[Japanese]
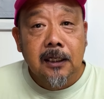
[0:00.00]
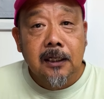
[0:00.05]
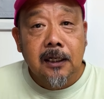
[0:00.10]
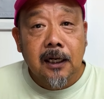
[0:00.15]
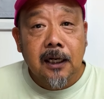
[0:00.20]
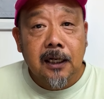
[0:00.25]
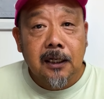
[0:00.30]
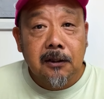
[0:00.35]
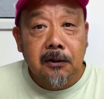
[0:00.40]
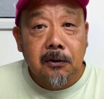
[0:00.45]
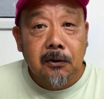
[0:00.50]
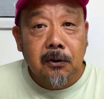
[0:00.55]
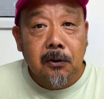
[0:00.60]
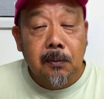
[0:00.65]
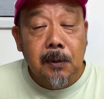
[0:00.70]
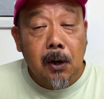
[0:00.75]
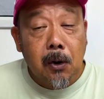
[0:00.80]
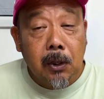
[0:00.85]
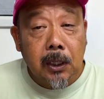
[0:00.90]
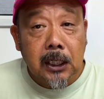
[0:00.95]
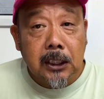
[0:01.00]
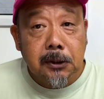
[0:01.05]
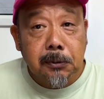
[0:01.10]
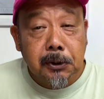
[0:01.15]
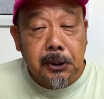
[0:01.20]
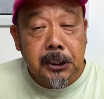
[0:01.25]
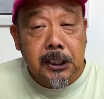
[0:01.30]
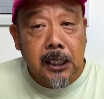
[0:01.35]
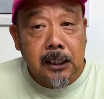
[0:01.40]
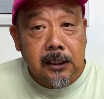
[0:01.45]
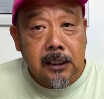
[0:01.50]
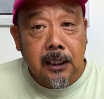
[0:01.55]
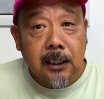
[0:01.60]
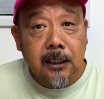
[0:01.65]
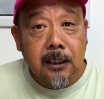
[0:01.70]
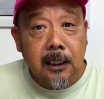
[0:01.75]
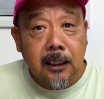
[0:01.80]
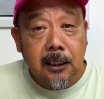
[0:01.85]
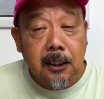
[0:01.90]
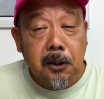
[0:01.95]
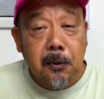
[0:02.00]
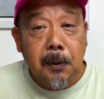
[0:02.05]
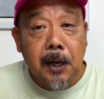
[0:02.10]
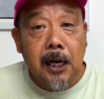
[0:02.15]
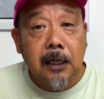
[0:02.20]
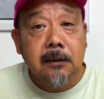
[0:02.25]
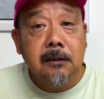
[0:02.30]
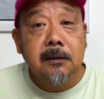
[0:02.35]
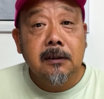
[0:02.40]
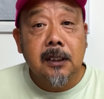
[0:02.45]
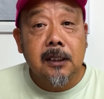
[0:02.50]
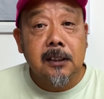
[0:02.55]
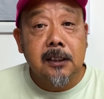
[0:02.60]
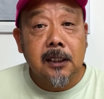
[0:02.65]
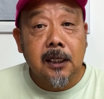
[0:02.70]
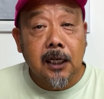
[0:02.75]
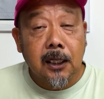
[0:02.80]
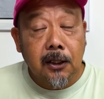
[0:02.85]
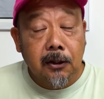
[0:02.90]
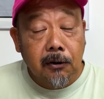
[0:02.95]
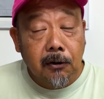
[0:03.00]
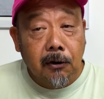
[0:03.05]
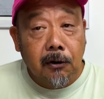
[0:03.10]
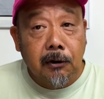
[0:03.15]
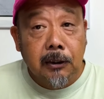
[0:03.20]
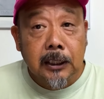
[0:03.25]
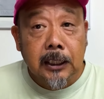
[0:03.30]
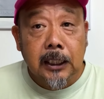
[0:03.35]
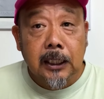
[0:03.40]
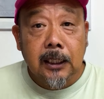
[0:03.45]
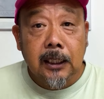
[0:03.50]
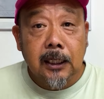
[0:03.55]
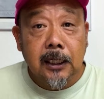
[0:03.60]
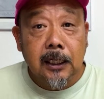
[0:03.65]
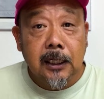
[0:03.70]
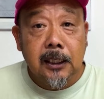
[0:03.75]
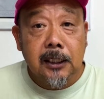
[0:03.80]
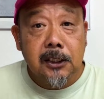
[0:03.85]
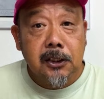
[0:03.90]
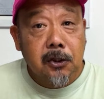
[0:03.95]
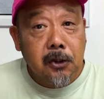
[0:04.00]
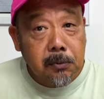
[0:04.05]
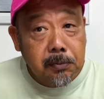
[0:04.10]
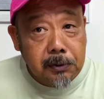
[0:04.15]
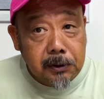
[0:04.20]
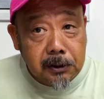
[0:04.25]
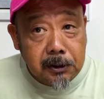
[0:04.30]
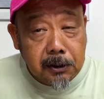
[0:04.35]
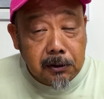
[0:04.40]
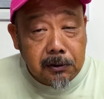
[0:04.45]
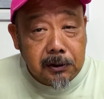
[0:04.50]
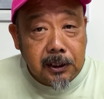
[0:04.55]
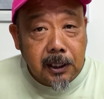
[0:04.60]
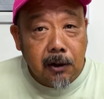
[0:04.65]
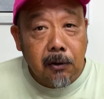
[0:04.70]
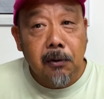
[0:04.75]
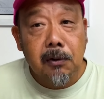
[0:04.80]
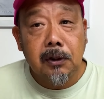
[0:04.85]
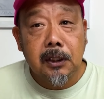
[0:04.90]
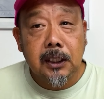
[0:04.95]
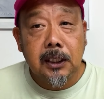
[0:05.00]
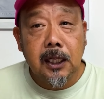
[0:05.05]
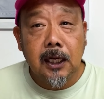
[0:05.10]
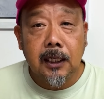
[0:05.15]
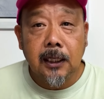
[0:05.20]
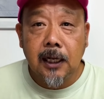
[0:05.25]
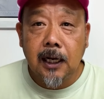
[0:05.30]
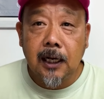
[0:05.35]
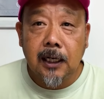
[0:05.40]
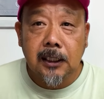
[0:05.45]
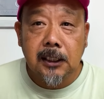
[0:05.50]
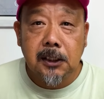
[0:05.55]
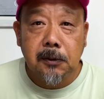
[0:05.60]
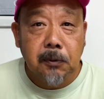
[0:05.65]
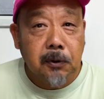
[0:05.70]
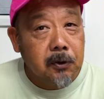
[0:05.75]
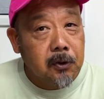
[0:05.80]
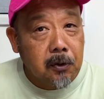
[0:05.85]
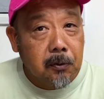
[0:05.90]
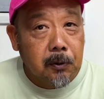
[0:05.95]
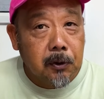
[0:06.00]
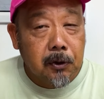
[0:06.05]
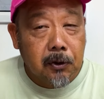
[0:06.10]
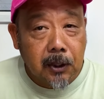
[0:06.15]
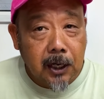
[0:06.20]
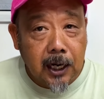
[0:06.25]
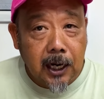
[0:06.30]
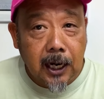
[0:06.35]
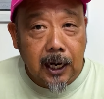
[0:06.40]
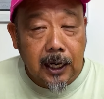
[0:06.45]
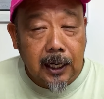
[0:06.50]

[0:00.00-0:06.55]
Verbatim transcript: あの、まあ、お話もしやすかったっていうのもあるんですけど、えー、すこぶる良くて、おお、来たな、地元もこれ、